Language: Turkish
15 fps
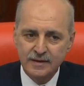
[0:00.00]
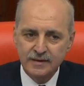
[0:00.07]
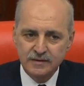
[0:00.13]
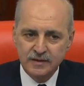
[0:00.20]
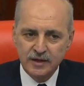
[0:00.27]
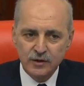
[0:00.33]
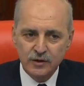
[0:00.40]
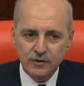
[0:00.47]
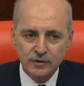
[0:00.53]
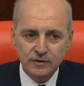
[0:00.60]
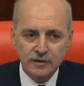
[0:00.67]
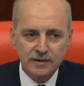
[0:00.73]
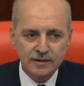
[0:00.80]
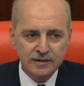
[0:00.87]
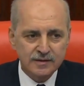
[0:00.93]

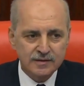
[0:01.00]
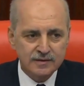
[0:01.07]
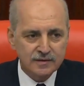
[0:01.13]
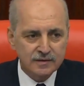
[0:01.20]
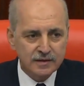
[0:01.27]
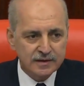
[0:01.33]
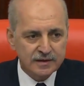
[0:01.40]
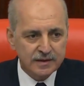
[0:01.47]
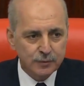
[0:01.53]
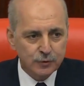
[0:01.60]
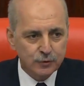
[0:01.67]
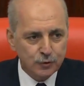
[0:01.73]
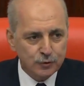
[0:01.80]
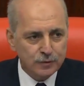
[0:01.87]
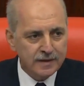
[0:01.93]
Kurtulmuş, genel kurulda
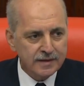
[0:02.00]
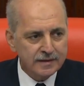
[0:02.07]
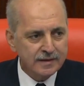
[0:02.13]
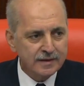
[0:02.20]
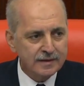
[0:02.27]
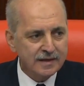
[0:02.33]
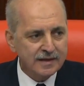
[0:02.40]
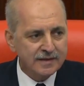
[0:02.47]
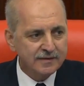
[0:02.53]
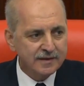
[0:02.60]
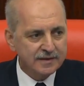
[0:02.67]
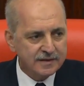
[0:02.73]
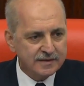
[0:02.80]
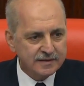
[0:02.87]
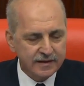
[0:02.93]
yaptığı konuşmada
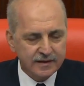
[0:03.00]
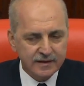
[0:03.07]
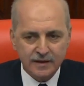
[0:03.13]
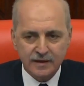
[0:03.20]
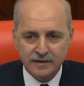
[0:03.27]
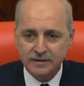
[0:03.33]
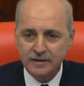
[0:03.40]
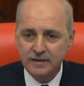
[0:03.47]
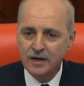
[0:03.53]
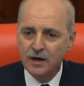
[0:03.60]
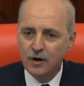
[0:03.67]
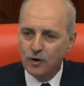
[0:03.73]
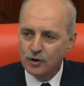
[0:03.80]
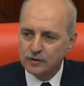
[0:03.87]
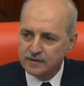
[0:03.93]
ilk olarak yaşanan
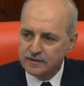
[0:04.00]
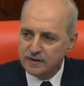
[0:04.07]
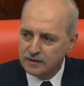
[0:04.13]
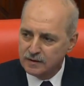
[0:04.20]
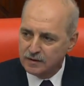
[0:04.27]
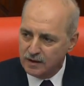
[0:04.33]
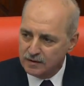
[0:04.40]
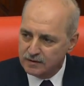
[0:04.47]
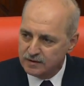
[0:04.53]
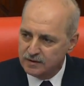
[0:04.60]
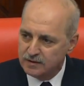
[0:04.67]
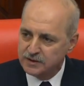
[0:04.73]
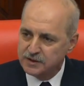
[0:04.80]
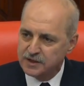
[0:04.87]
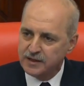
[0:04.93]
terör saldırısına
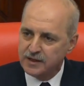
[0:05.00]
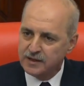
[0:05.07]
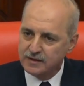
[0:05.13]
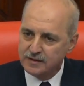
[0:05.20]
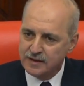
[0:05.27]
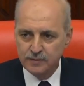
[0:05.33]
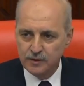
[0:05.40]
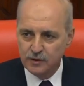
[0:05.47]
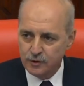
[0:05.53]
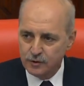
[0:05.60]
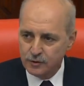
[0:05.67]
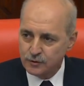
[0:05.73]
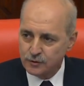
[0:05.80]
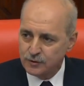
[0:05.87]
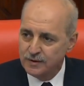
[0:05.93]
değindi. Diyoruz